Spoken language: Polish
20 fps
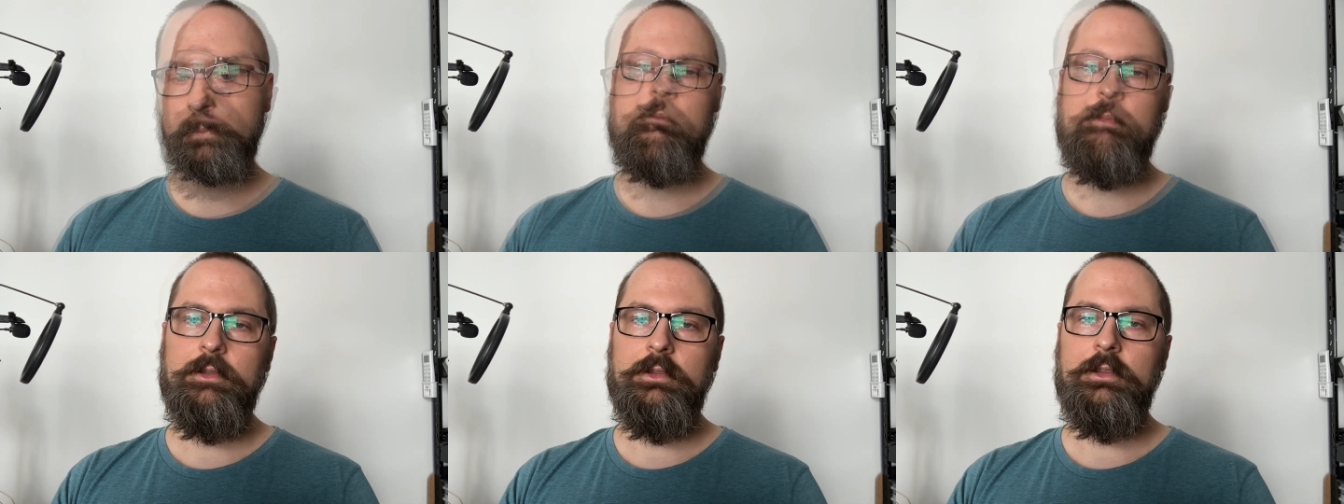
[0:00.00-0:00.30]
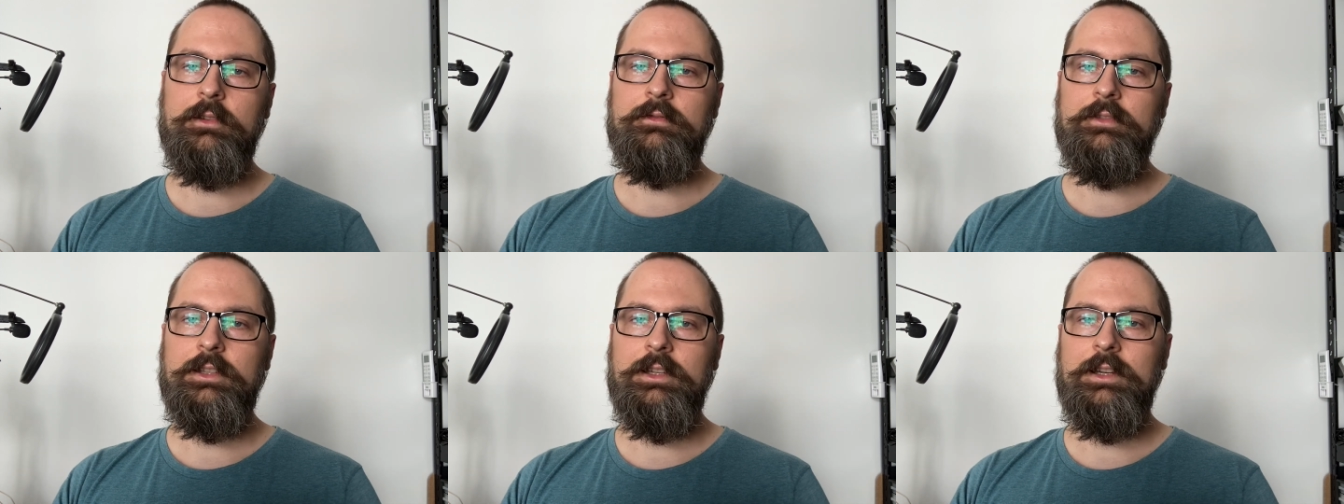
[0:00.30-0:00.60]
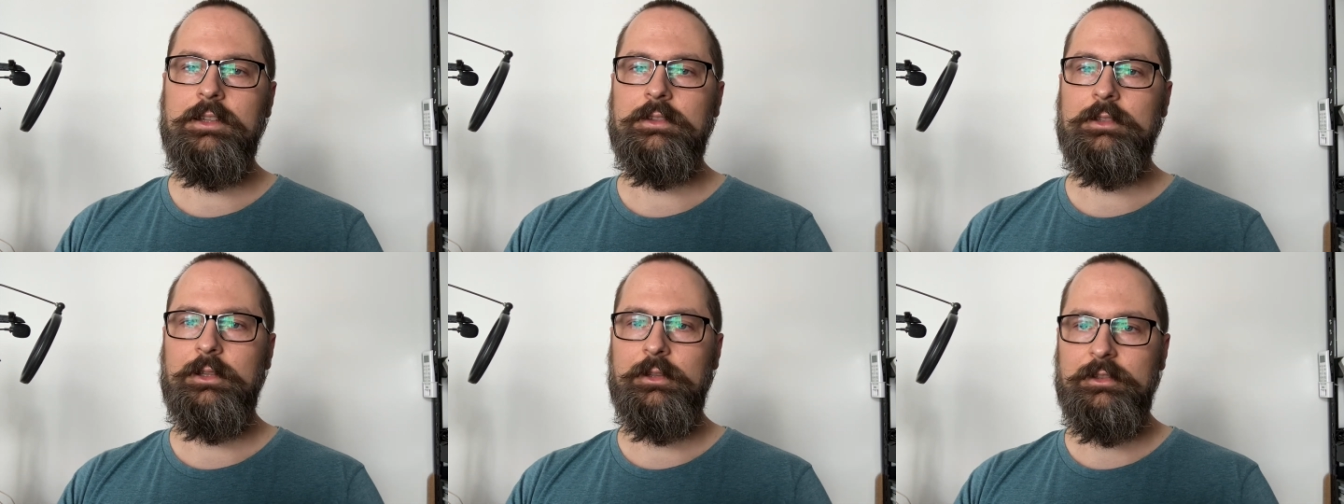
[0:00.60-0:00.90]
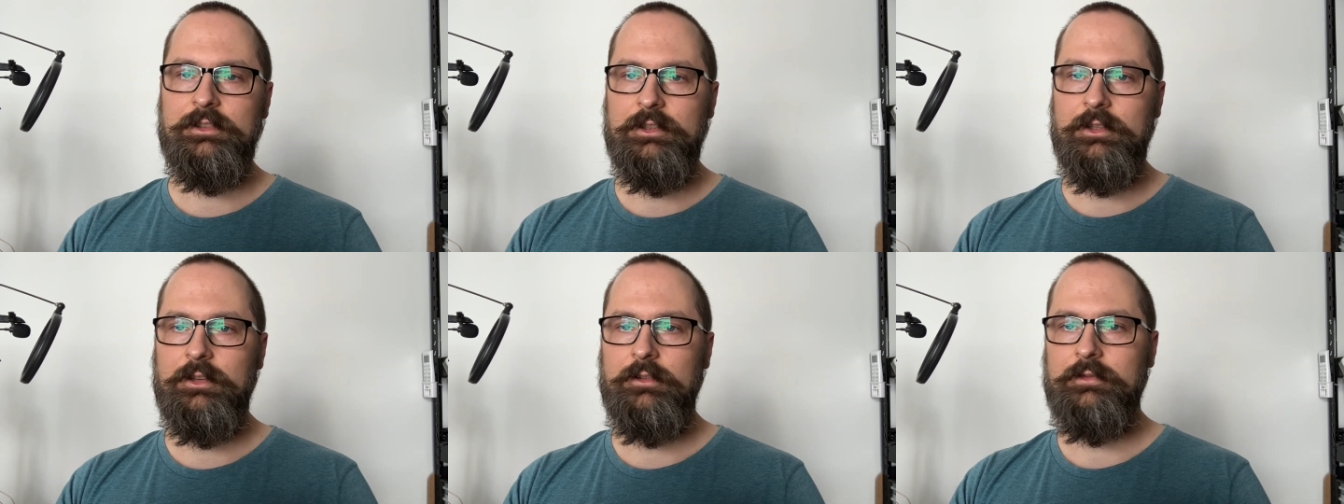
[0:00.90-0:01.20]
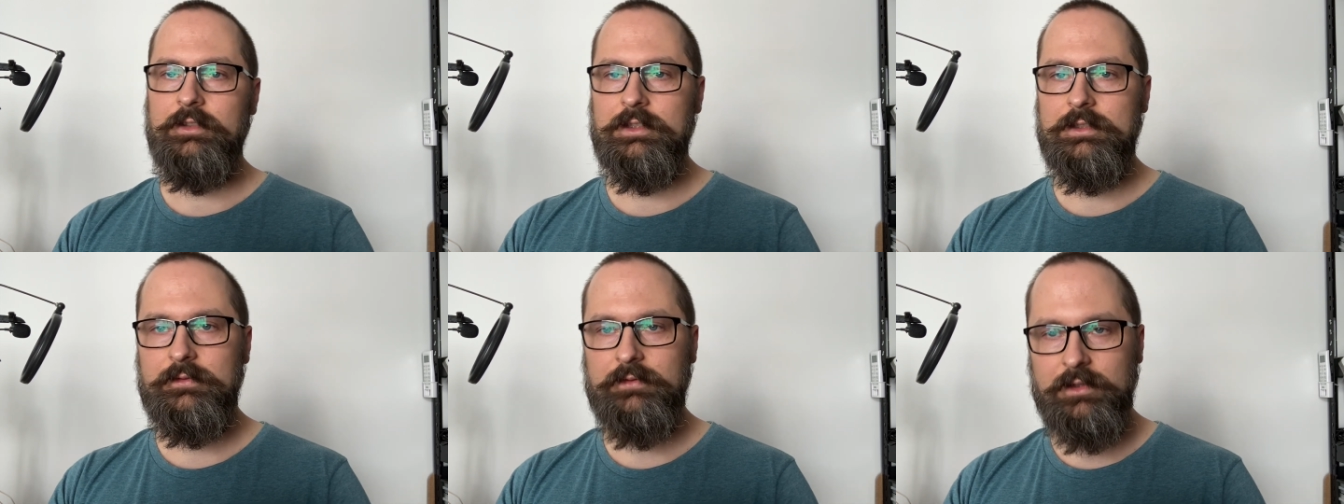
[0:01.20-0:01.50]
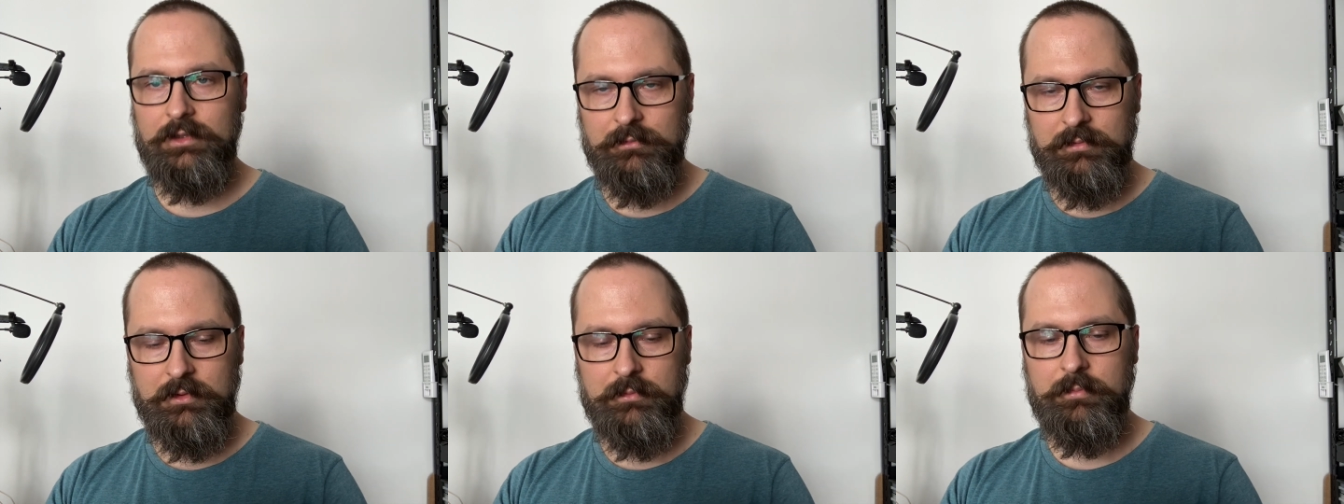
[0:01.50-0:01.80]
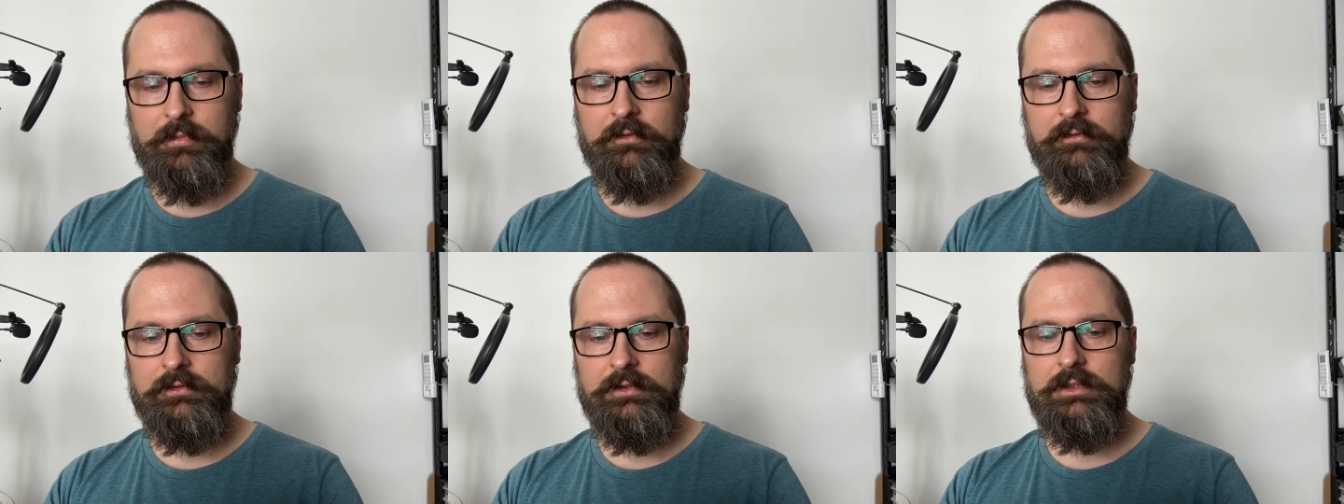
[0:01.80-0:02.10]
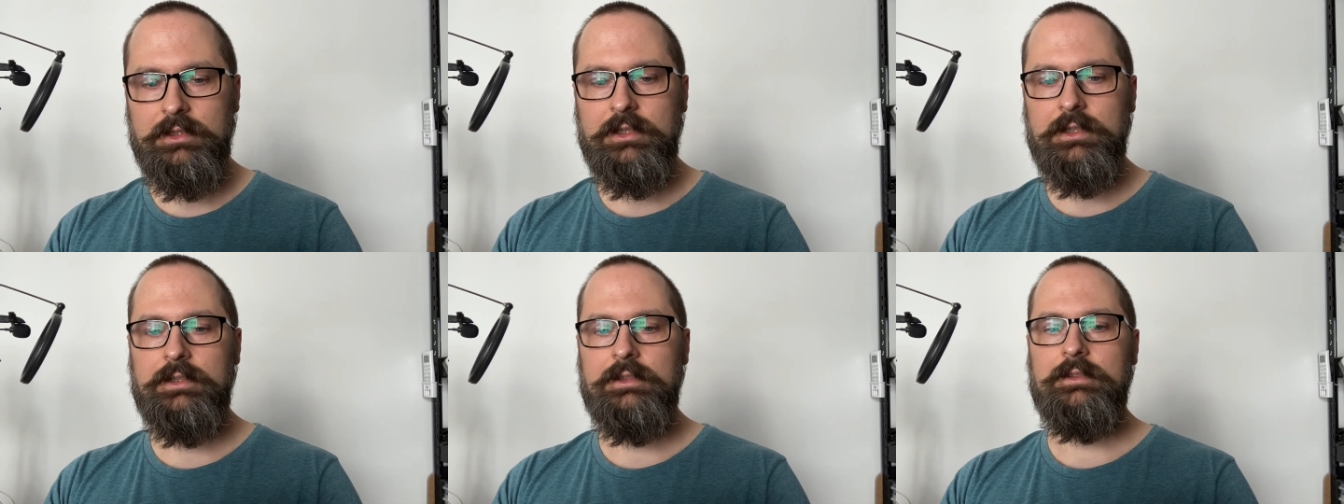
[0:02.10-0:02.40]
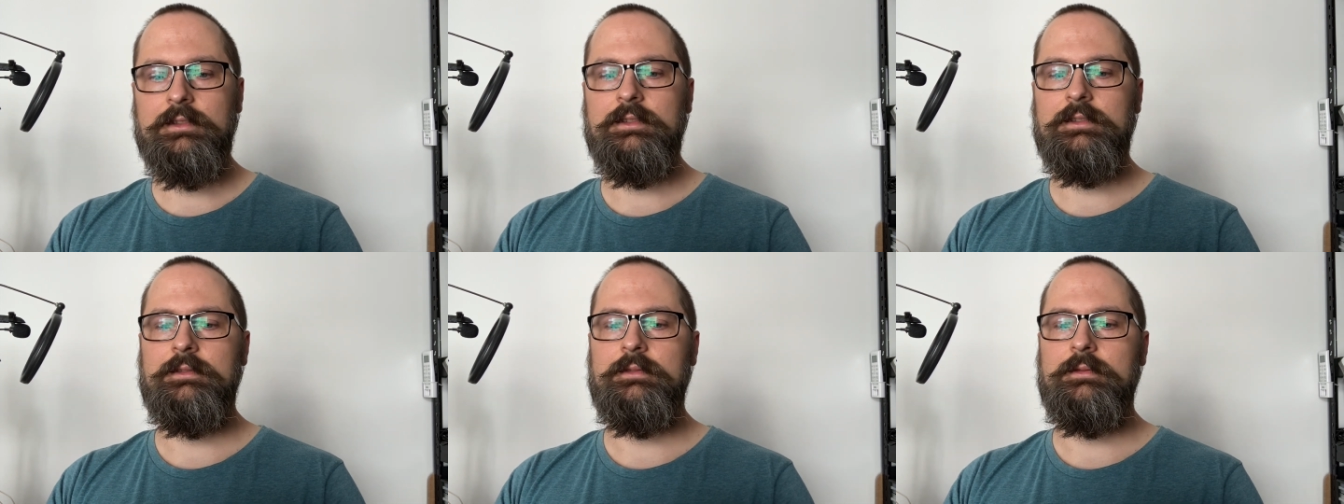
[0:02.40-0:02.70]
Ponownie androidowiec w tobie powinien